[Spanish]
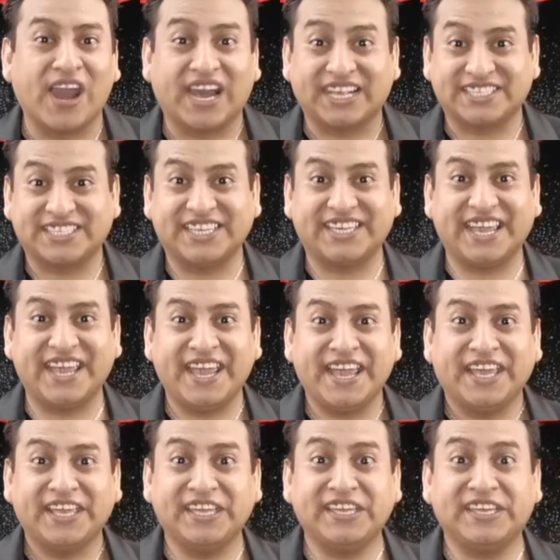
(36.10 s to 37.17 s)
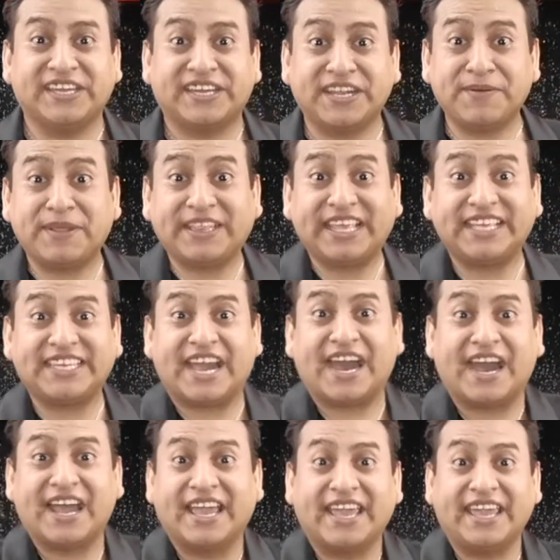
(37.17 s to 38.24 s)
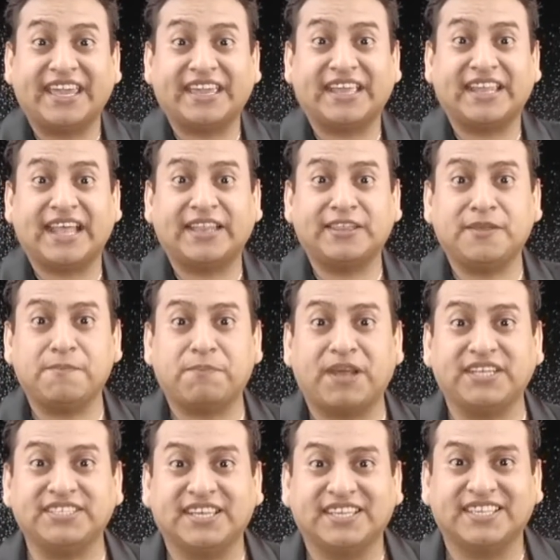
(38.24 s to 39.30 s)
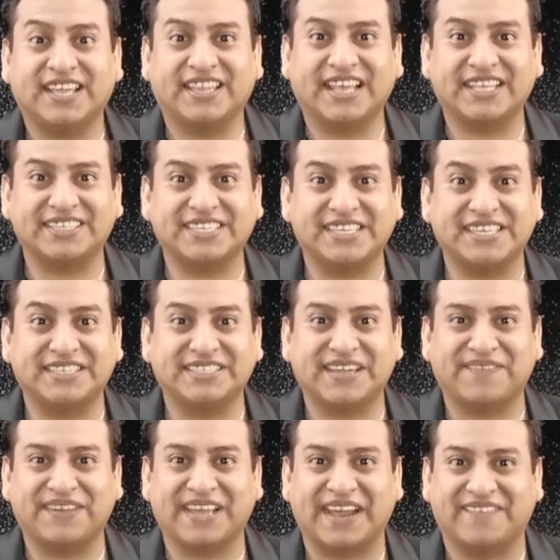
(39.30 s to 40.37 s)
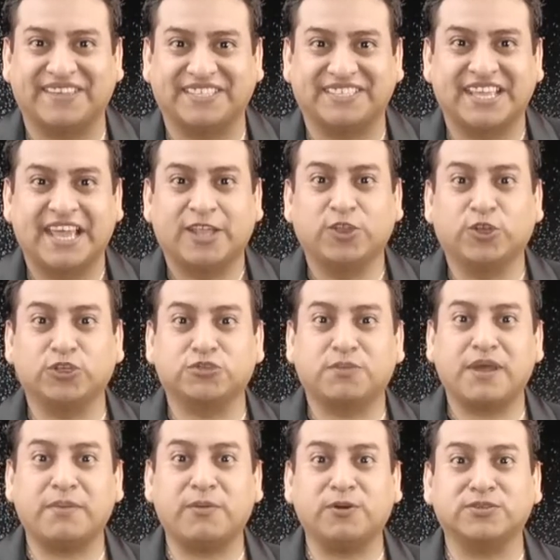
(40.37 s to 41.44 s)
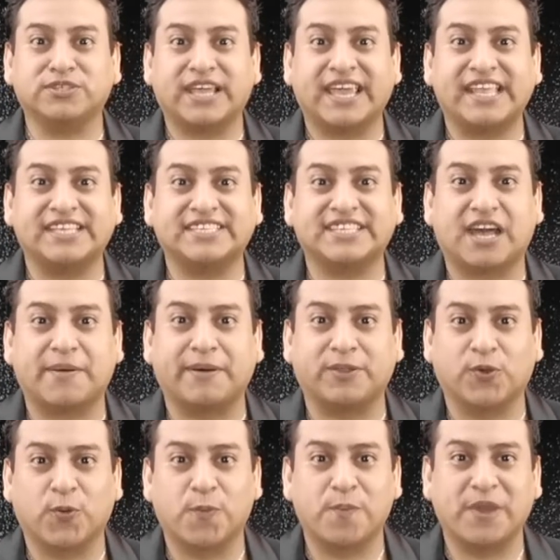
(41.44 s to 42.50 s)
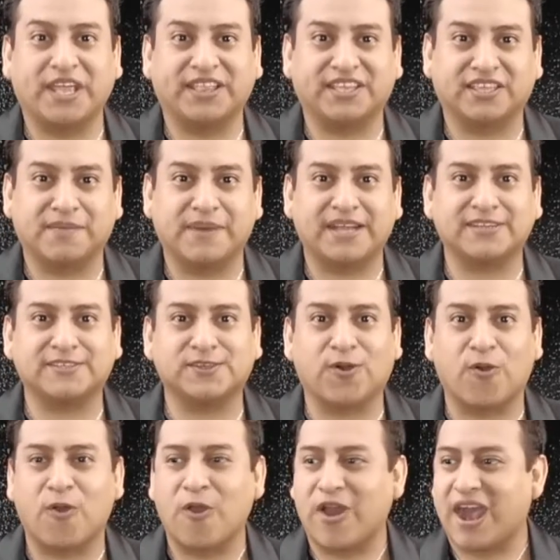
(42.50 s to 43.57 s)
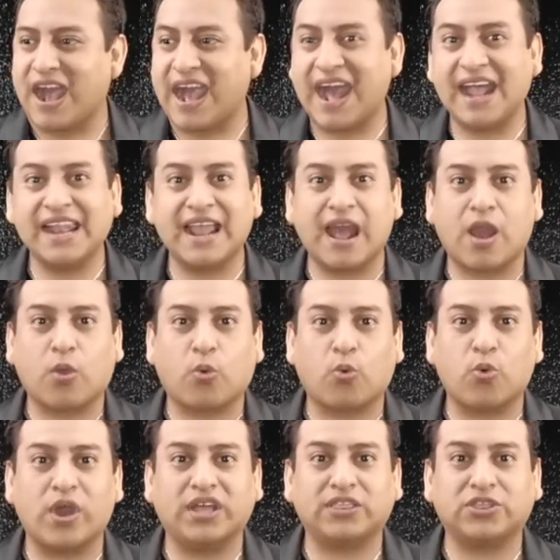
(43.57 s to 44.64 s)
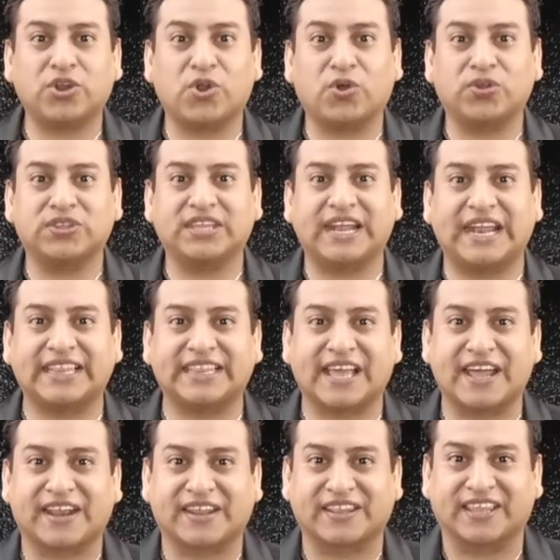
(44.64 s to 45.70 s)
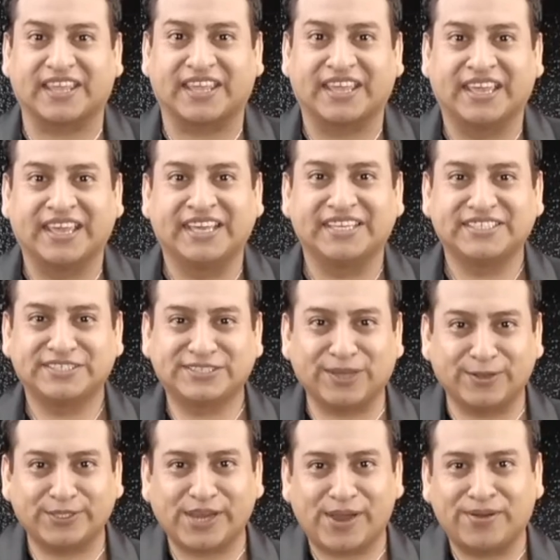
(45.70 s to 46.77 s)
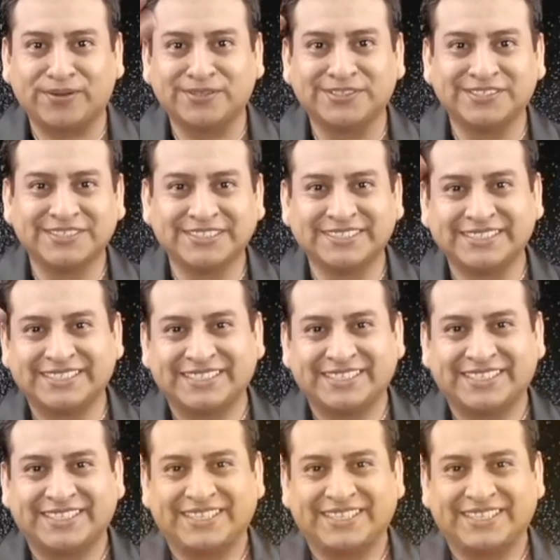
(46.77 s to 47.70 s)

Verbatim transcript: Así que inscríbete ya en el landing page de Natsi Yamigamis. Nos vemos el sábado 20 de marzo a las 4 de la tarde. ¡Chao, chao!